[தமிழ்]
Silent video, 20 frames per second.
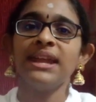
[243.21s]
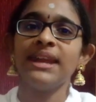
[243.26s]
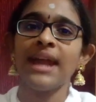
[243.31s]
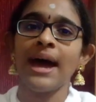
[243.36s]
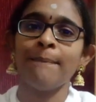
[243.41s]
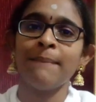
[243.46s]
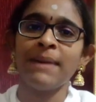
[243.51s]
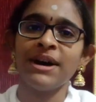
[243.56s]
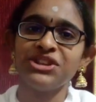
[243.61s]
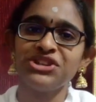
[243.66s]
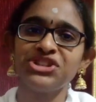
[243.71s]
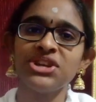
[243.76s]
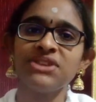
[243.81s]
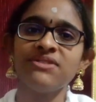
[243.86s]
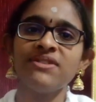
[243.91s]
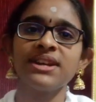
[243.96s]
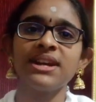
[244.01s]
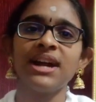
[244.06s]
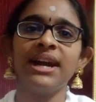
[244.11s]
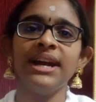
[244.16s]
நாம்
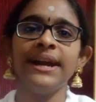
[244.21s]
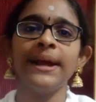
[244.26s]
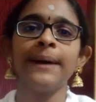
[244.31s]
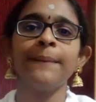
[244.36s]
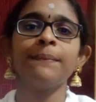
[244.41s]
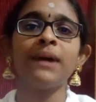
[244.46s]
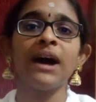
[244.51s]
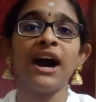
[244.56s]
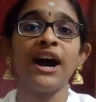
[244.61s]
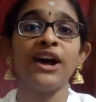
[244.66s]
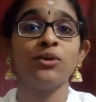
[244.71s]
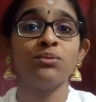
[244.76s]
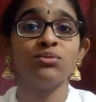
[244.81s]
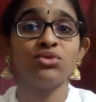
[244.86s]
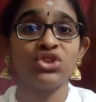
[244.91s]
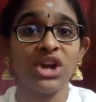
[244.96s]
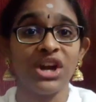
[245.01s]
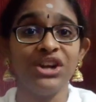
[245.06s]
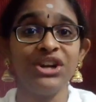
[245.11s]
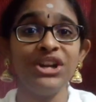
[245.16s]
மற்றவர்களிடம் காணும்
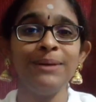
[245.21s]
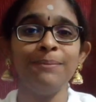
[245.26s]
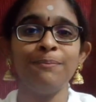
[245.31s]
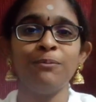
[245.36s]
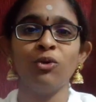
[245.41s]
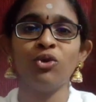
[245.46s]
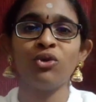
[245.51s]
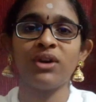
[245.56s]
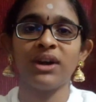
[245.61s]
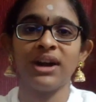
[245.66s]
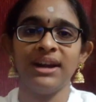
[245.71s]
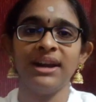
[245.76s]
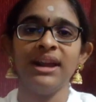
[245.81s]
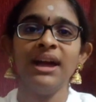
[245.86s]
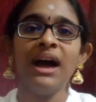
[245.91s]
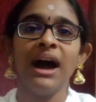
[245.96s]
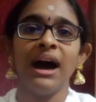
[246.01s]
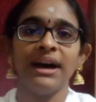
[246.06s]
ஷட்ரி பூக்கள்